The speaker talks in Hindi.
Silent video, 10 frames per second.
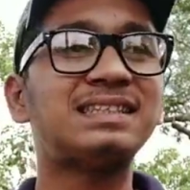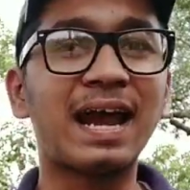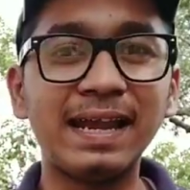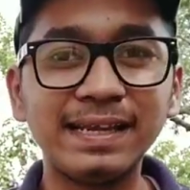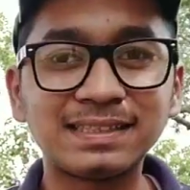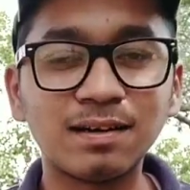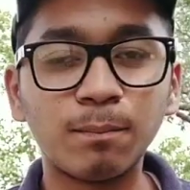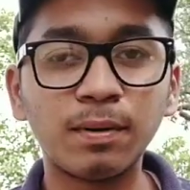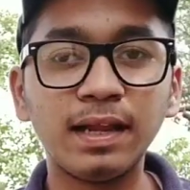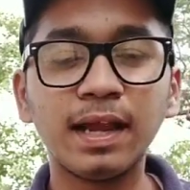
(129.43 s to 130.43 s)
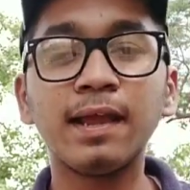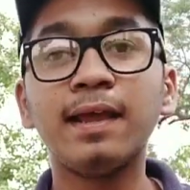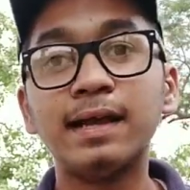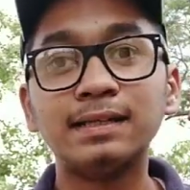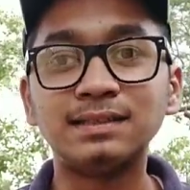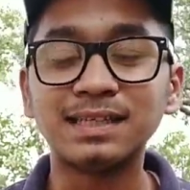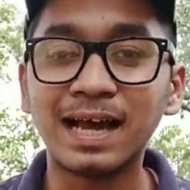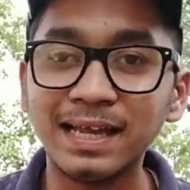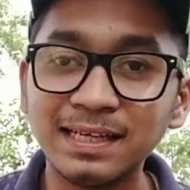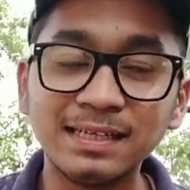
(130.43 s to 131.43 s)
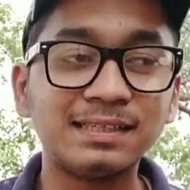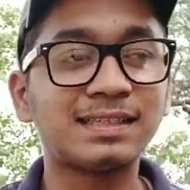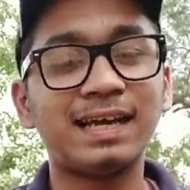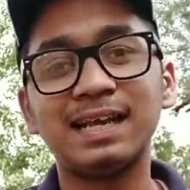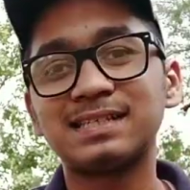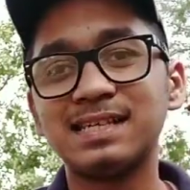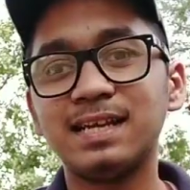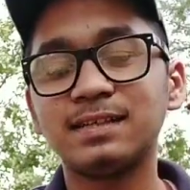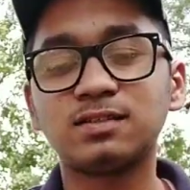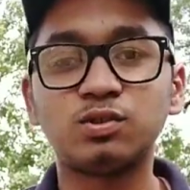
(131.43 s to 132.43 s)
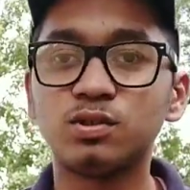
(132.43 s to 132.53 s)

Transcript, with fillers: चाइनीज़ कंपनी है चाइन चाइना से ये